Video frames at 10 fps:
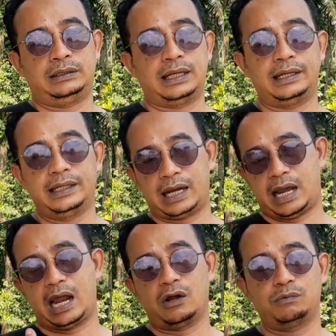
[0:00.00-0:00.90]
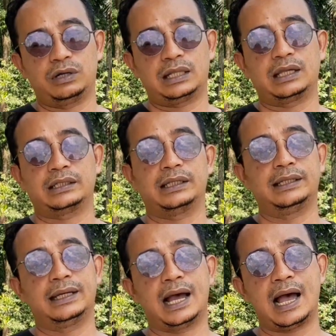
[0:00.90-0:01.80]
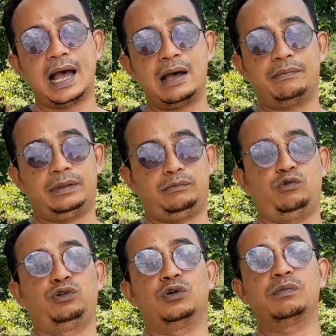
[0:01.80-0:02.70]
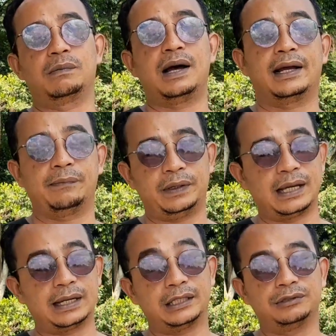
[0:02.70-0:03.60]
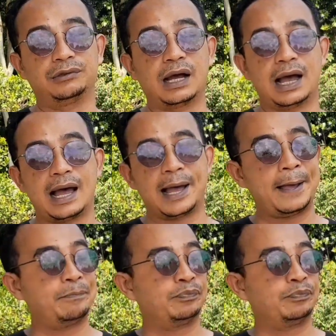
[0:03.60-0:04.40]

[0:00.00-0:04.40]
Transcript: Jadi di Ki Anom sudah tersedia untuk berbagai penyakit juga.